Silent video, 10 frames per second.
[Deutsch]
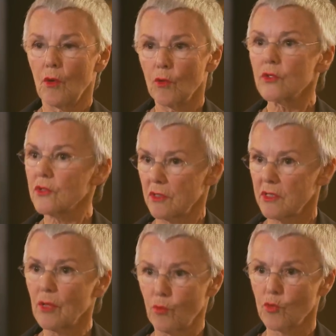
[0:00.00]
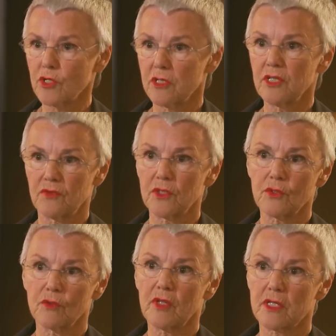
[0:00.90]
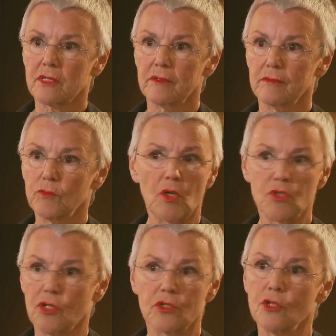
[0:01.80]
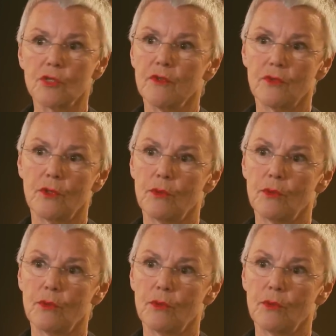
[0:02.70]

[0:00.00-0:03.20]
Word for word: und sehr positiv Richtung Westen. Da ist jetzt nichts mehr von